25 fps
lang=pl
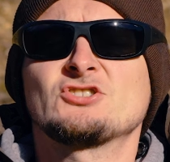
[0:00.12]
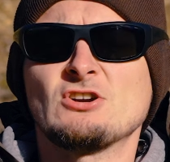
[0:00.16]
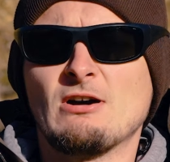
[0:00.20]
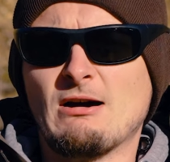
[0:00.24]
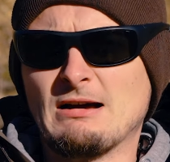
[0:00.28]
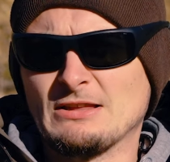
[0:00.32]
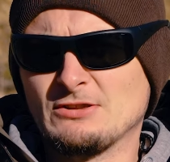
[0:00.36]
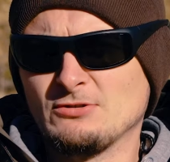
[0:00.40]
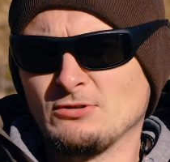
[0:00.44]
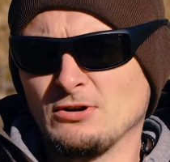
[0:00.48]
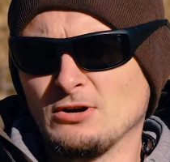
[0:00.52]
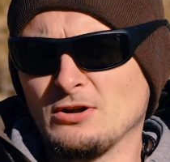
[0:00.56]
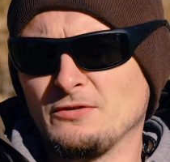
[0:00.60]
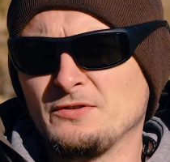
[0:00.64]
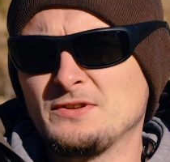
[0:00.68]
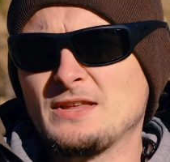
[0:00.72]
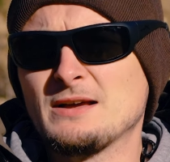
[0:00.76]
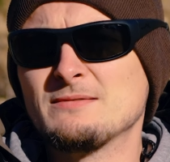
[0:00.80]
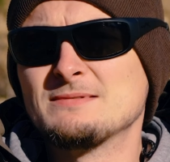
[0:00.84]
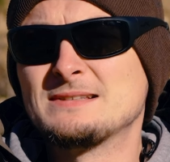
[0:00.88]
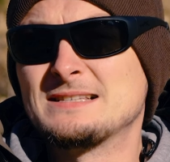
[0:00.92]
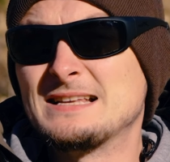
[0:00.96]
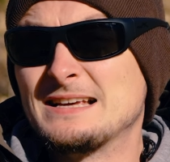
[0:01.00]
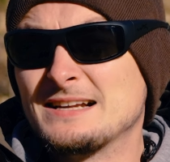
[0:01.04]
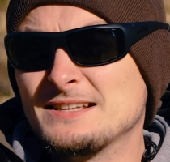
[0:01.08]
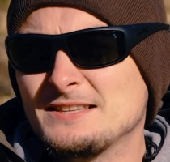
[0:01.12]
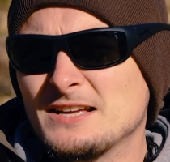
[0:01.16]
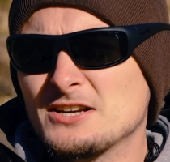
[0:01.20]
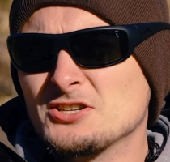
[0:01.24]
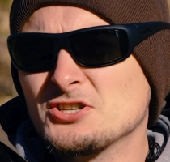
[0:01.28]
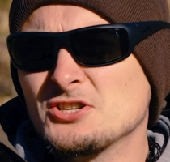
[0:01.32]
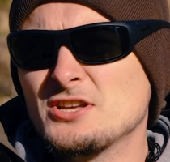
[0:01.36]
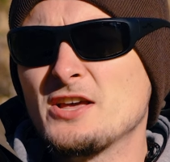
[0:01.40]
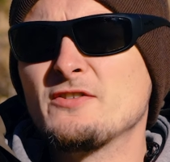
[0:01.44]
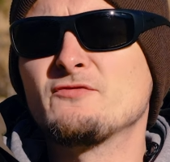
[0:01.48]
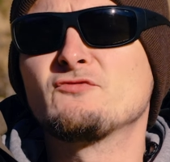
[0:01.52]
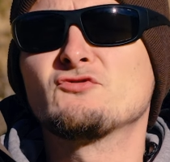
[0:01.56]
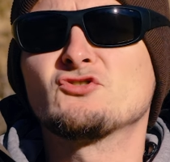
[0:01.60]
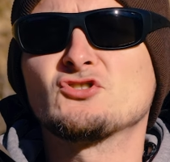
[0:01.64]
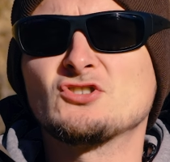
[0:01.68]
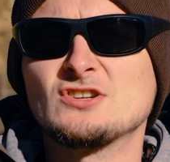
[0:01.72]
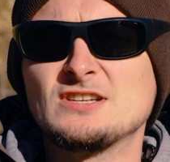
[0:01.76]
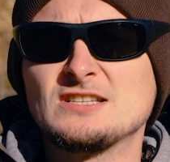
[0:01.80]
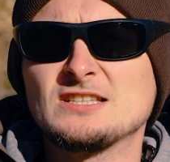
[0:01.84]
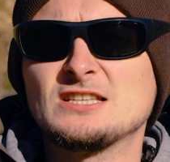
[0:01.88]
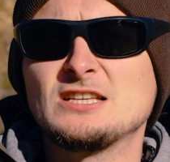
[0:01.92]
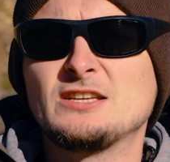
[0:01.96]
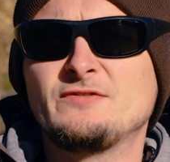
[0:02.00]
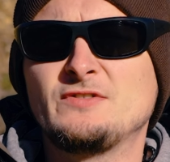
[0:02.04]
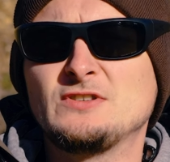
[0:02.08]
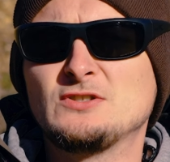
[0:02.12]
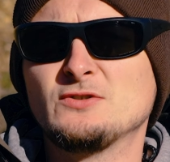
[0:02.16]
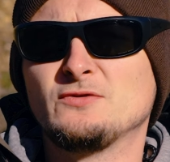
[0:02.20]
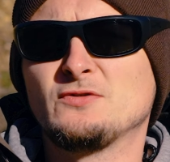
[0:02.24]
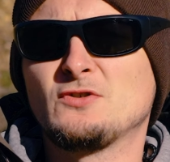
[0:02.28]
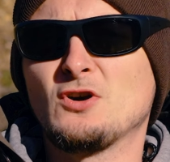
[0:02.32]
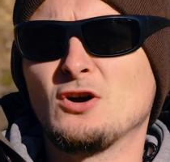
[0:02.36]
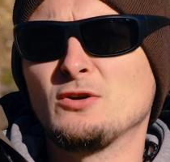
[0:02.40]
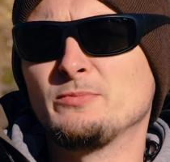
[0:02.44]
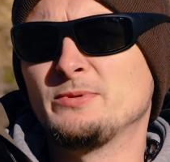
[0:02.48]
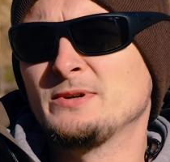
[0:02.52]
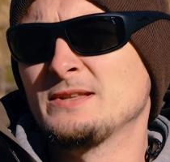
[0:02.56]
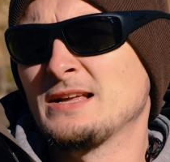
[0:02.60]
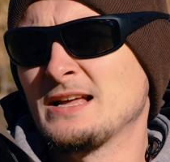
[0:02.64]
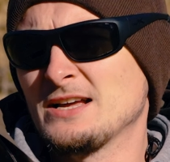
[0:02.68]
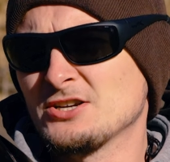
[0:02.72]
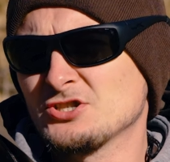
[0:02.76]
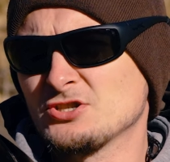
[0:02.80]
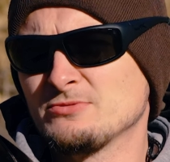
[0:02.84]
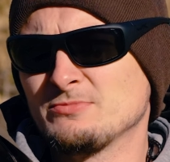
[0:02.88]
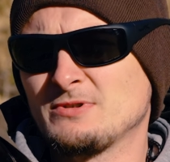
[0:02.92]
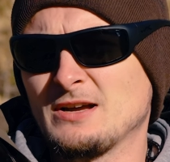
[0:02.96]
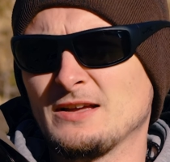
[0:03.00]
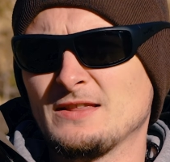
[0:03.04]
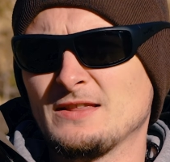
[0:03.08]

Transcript: Czoła Tuolo, witam serdecznie wszystkich widzów Kolby na naszym